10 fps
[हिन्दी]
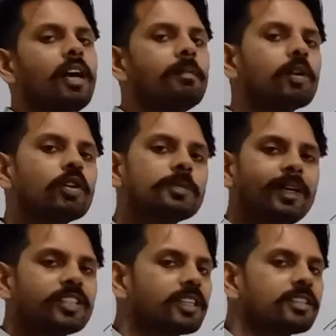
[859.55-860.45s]
हमने कोई
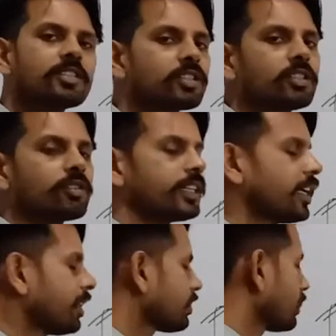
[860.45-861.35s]
स्पेशल कंस्ट्रक्शन तो किया
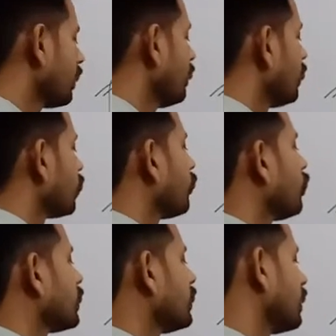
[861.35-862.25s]
नहीं इसका तो
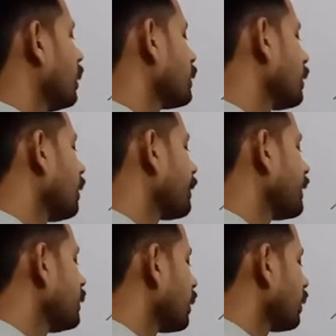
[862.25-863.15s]
वो चीज़ें आती हैं
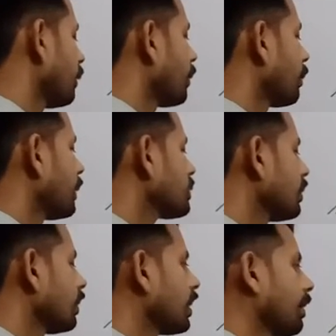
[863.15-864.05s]
आपकी जर्नल पर्पज़
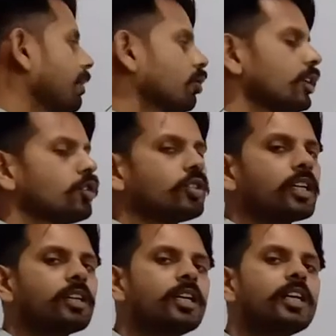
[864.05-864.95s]
टेबल होती है जो
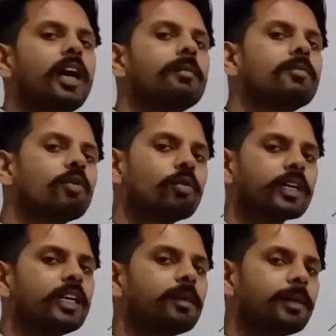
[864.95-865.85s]
जर्नली आम लोगों
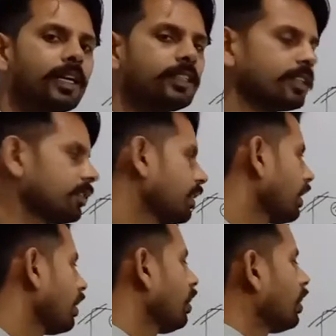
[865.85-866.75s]
के लिए बनाई जाती
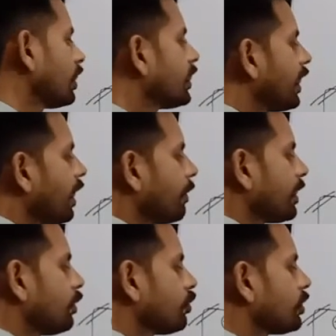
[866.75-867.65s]
है ये है
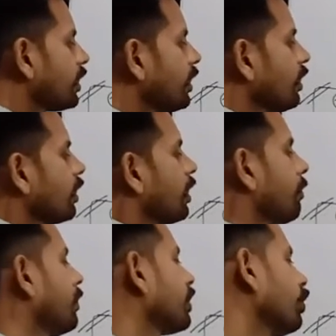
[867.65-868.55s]
हमारी दूसरी
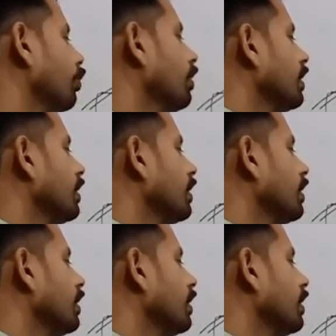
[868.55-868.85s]
नंबर दो